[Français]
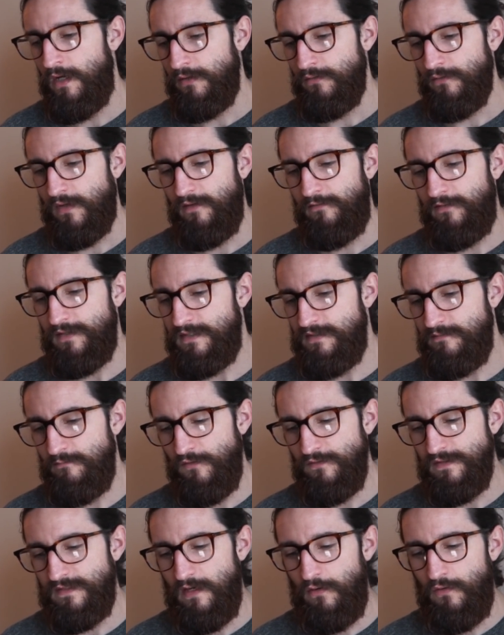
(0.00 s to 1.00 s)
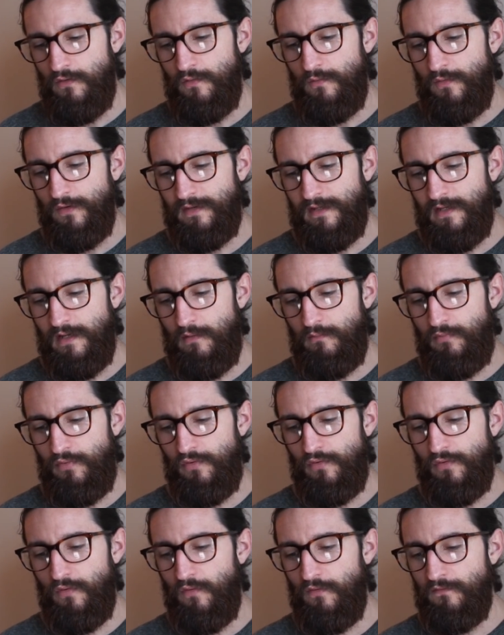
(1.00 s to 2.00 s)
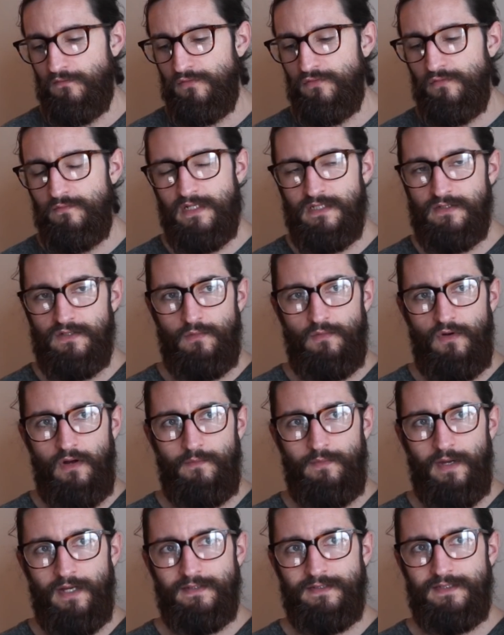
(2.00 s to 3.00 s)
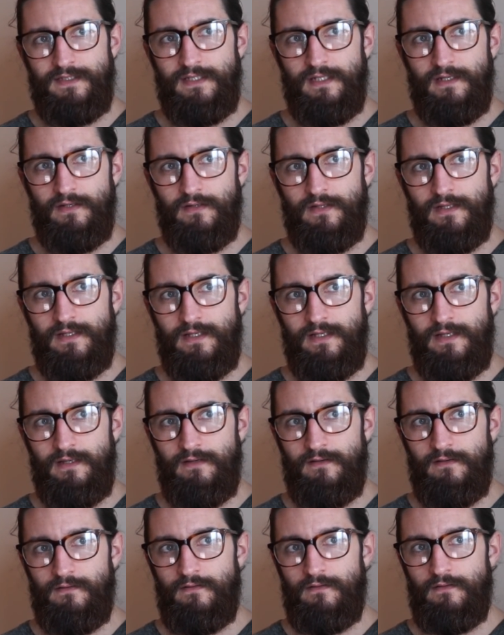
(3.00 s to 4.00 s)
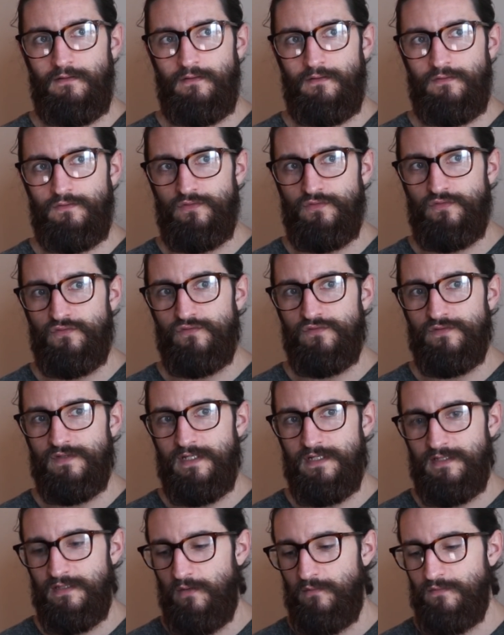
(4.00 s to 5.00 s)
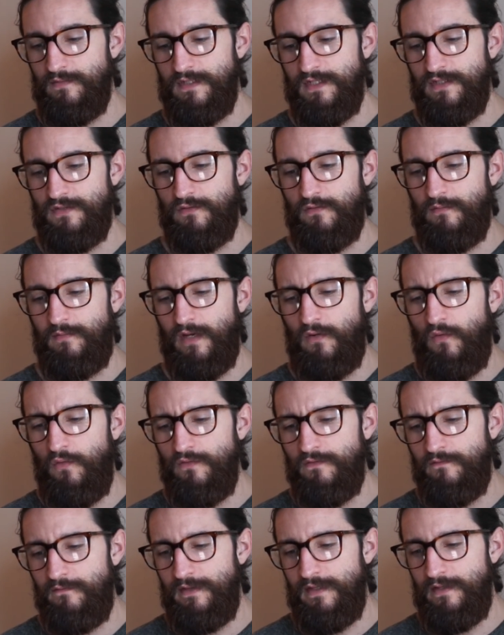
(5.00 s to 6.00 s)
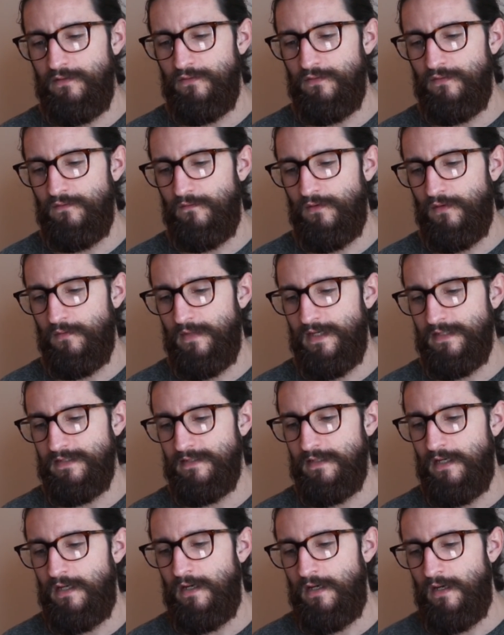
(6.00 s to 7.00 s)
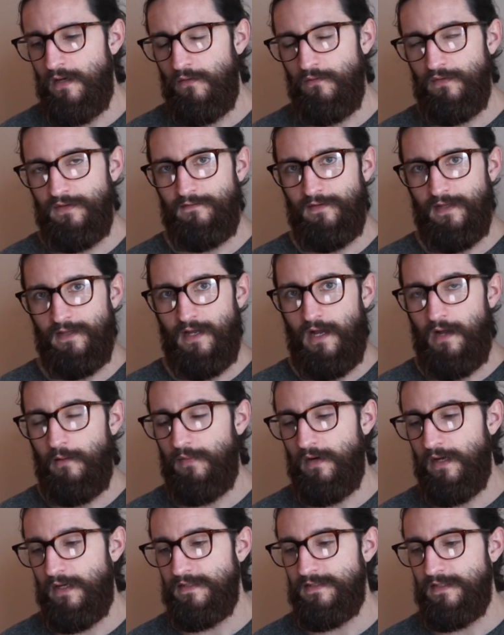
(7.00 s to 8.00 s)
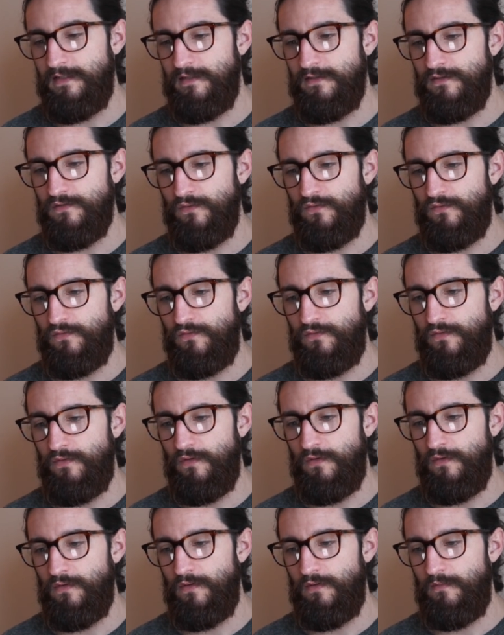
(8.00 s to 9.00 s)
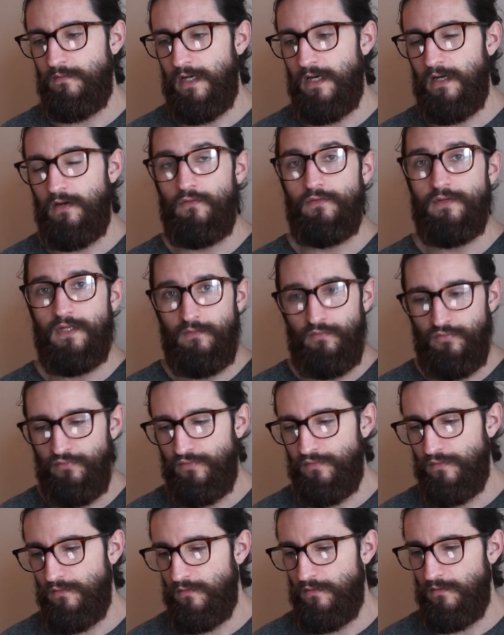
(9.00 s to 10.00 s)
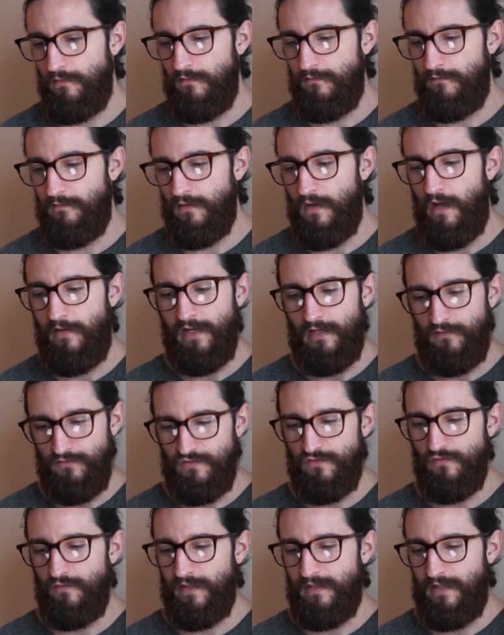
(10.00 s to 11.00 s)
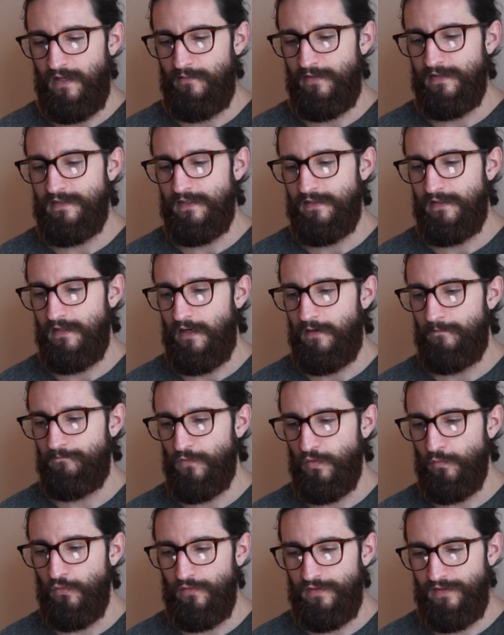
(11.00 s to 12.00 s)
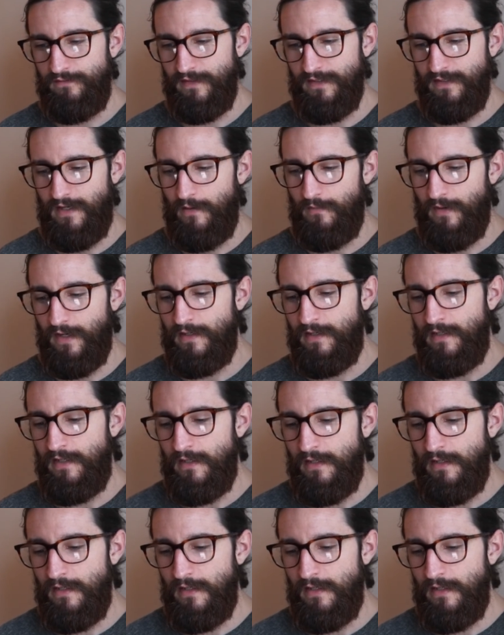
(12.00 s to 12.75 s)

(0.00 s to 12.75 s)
Donc effectivement, ça a augmenté un peu le revenu, mais seulement à partir du 12 décembre. Sachant que mes grosses vidéos de Vlogmas, on y viendra après, c'était surtout bah, au début, avec le story time, etc. Donc on y viendra après.